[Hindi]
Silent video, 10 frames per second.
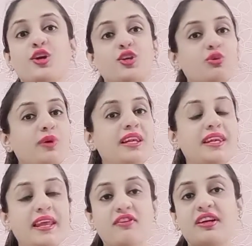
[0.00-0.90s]
यू विल
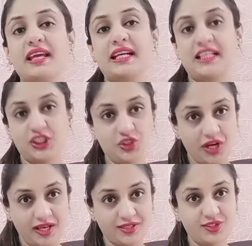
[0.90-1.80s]
नेवर गेट अ
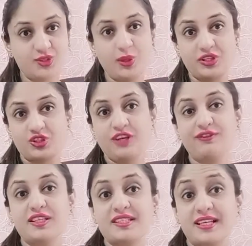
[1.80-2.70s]
चांस टू
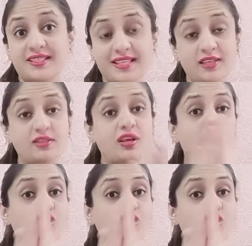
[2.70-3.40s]
अचीव द सक्सेस